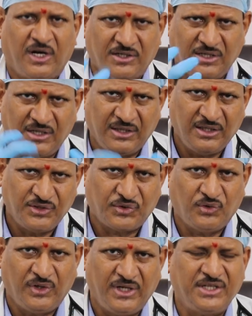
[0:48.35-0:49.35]
ఆక్సిజన్
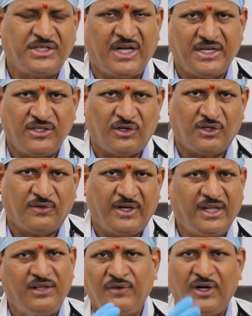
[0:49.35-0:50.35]
తీసుకొని డిశ్చార్జ్ అవ్వటం
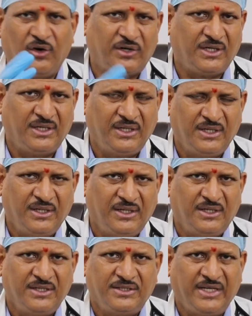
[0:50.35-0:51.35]
అనేది వీళ్ళు ఒక
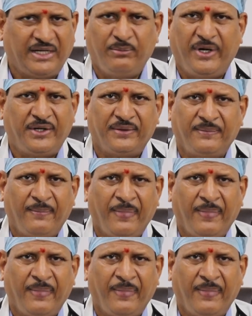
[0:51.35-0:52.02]
సెగ్మెంట్